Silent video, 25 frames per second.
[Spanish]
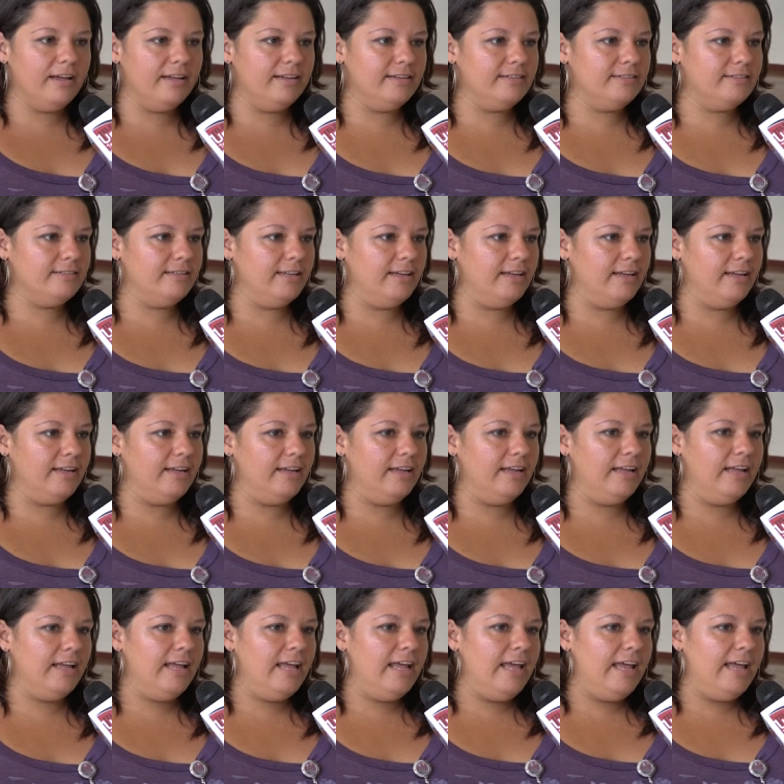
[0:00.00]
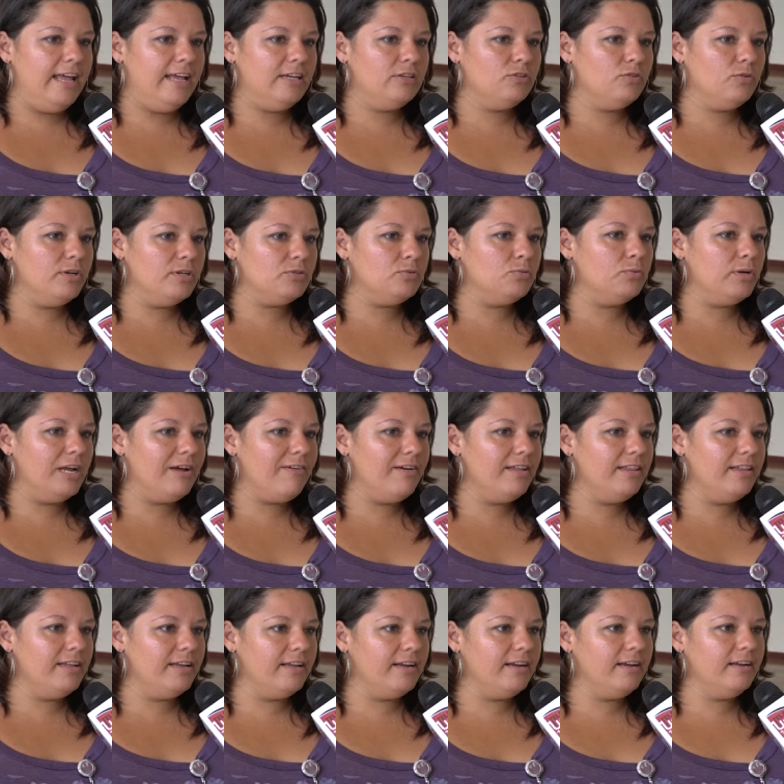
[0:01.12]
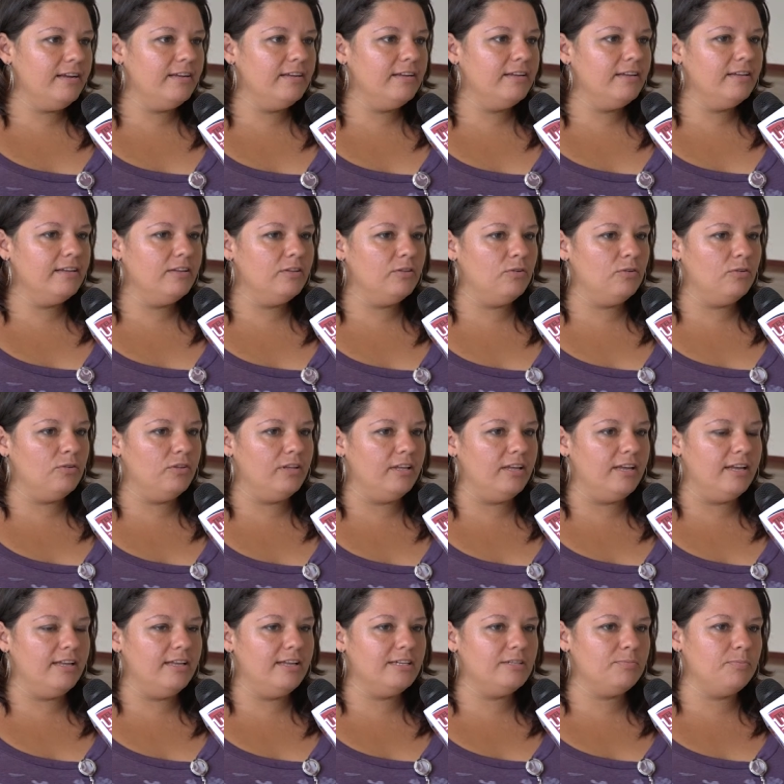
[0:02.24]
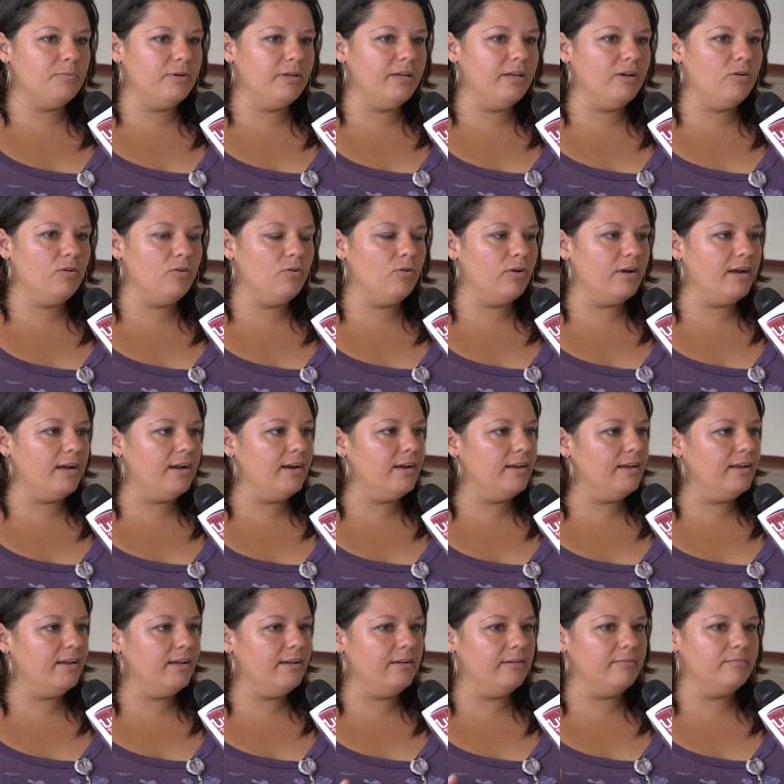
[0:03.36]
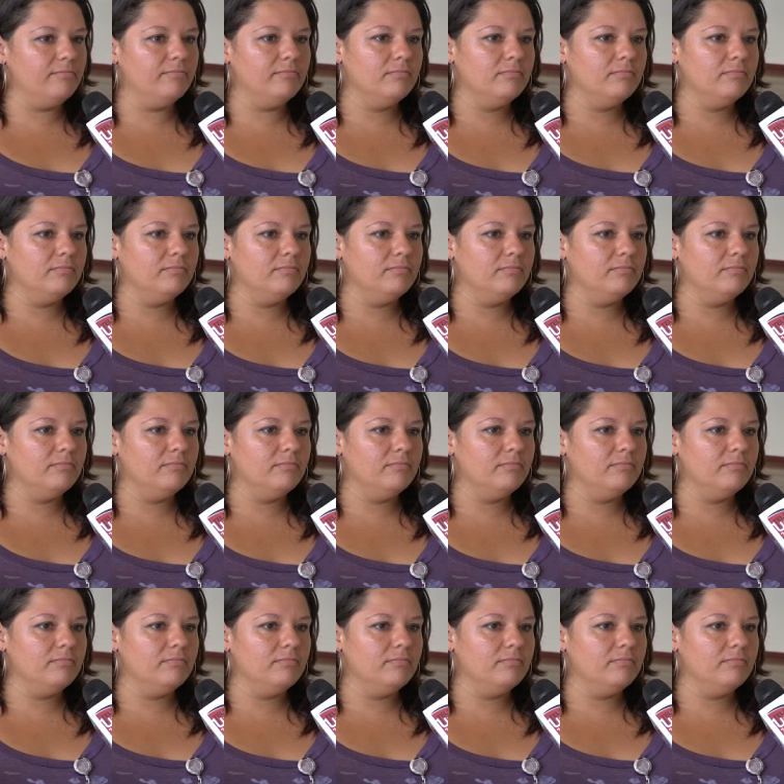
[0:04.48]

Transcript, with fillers: Este, esto es una bandera donde ellas pueden colocar eh,